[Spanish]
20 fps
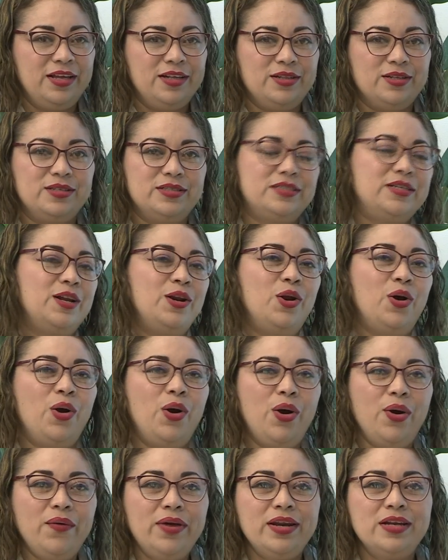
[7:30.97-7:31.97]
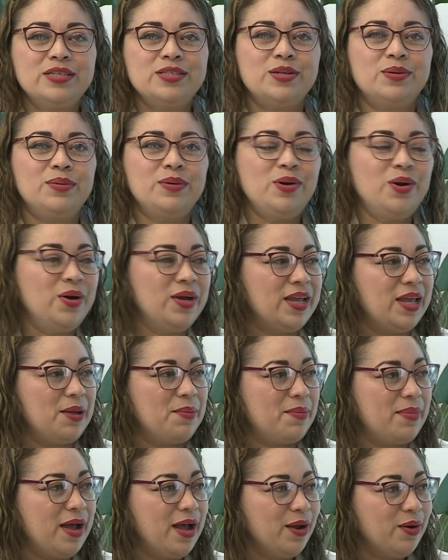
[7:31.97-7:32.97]
Entonces los jóvenes son los que
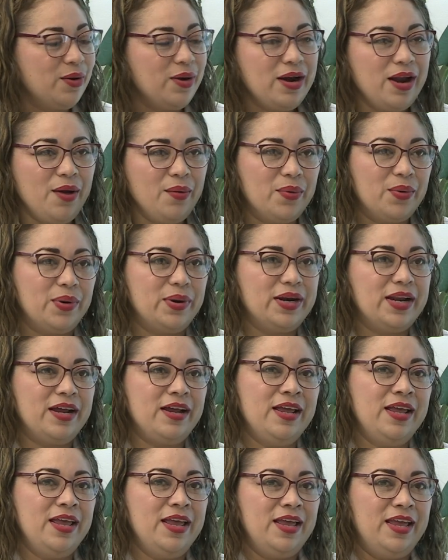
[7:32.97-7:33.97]
más colaboran,